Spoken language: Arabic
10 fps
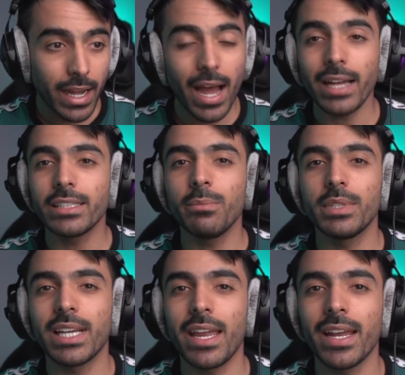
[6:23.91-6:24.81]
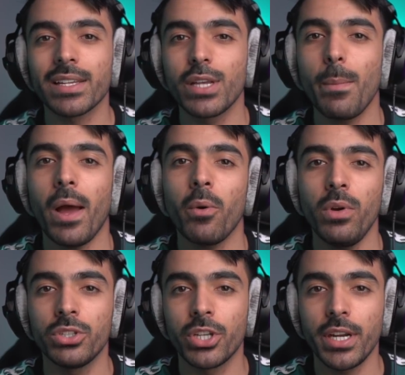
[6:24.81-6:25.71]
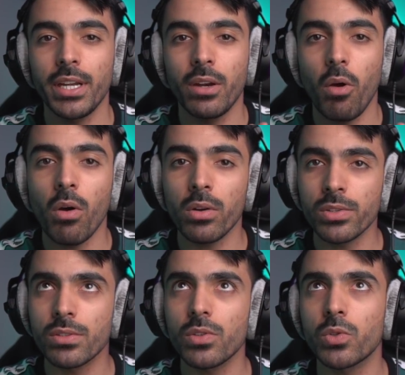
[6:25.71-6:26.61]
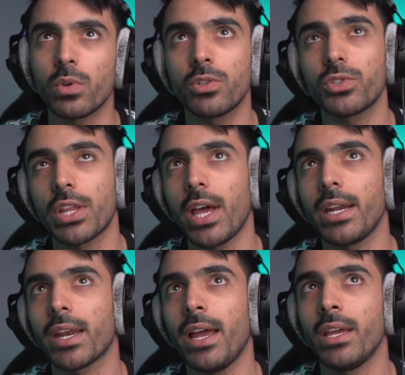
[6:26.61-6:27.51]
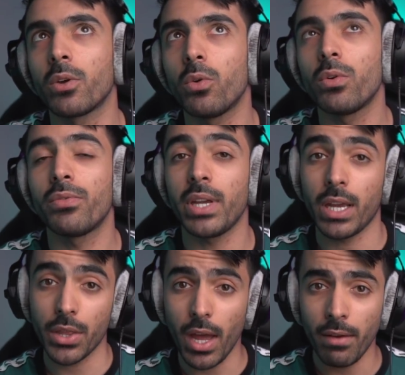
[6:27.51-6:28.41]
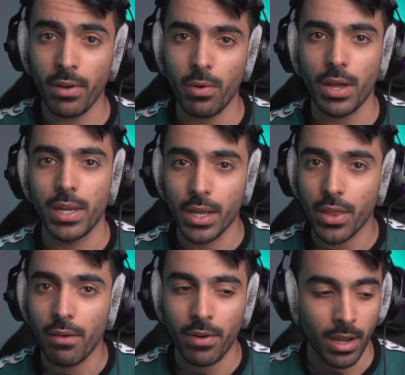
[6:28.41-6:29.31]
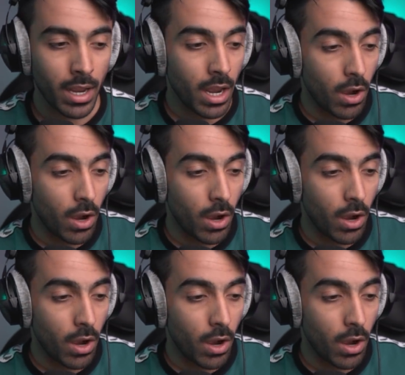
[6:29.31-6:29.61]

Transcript: قادم بتاريخ 27 أغسطس والجزء الثاني راح يكون في إضافة وهذه الإضافة